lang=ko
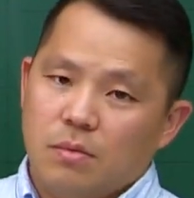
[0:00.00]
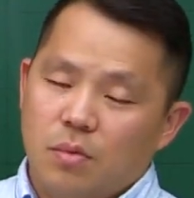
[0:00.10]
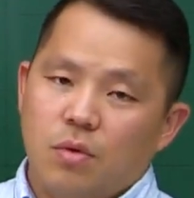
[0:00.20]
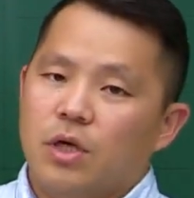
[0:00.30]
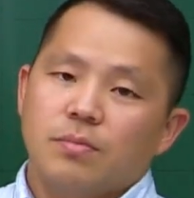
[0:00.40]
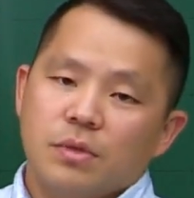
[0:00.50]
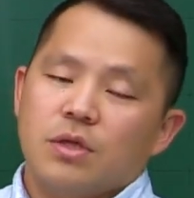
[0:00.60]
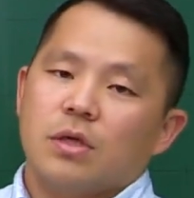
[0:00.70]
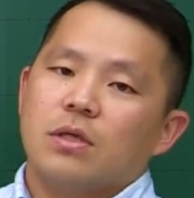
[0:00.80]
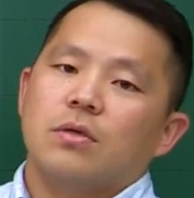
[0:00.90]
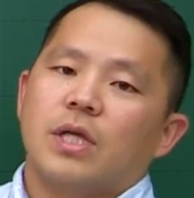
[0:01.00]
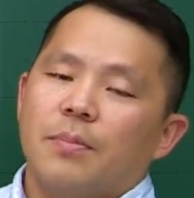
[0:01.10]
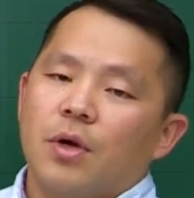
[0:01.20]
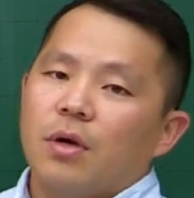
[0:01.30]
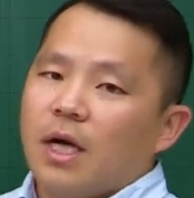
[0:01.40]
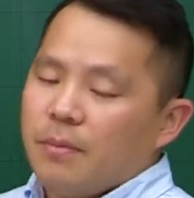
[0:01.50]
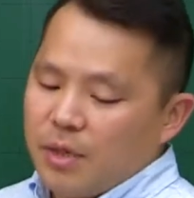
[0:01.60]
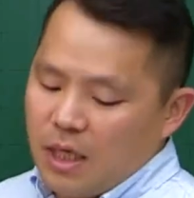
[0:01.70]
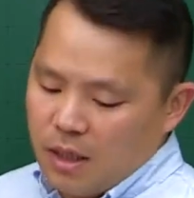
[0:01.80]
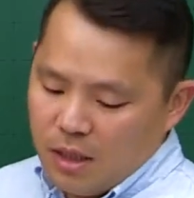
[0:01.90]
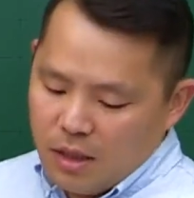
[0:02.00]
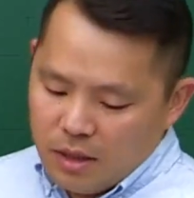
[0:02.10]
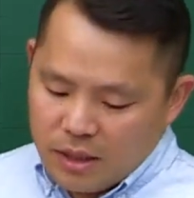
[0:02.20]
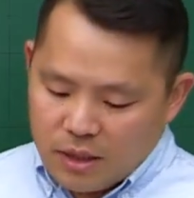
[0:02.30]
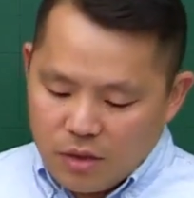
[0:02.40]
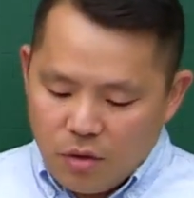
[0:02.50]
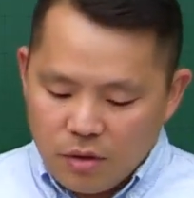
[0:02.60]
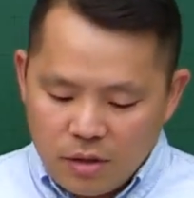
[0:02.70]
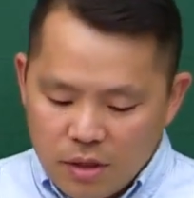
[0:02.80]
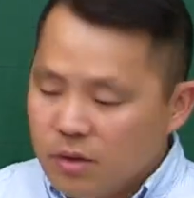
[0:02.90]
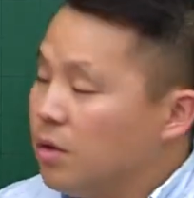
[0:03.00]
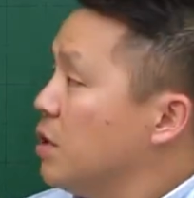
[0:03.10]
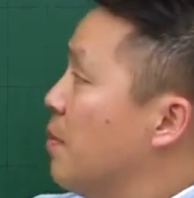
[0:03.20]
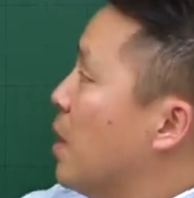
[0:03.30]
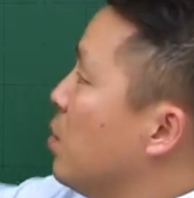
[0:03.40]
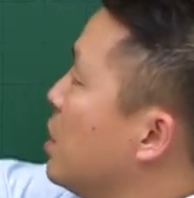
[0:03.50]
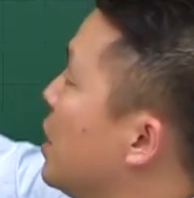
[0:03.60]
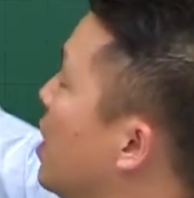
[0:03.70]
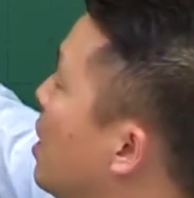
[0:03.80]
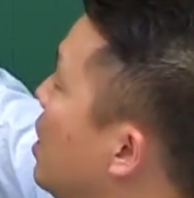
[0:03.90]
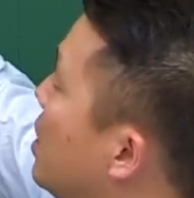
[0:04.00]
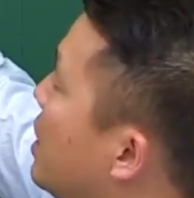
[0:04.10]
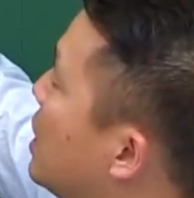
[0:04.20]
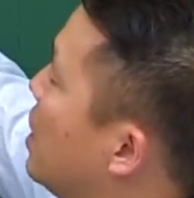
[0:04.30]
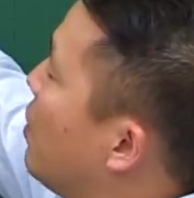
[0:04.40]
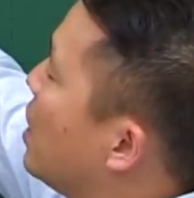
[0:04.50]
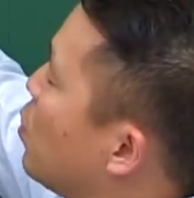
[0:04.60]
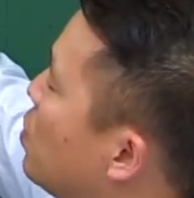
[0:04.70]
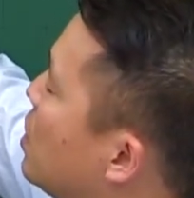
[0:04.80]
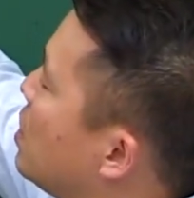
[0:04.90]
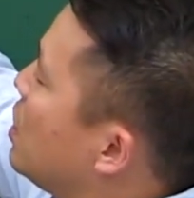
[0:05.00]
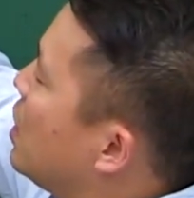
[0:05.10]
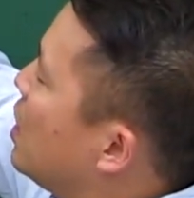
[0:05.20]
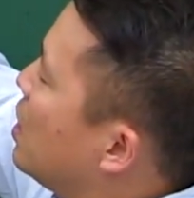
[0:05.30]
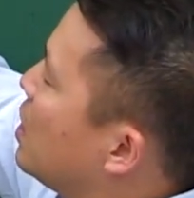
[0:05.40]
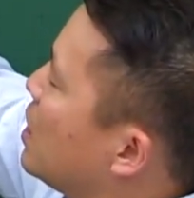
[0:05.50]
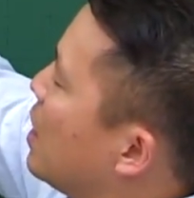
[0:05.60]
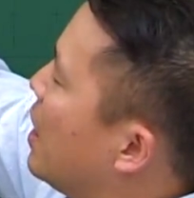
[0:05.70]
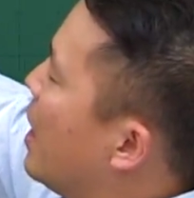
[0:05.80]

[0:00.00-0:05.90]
뭐 협응력 그런 걸 다 평가합니다. 이제 그거 그거를 바로 이제 리클리와 존슨이 이제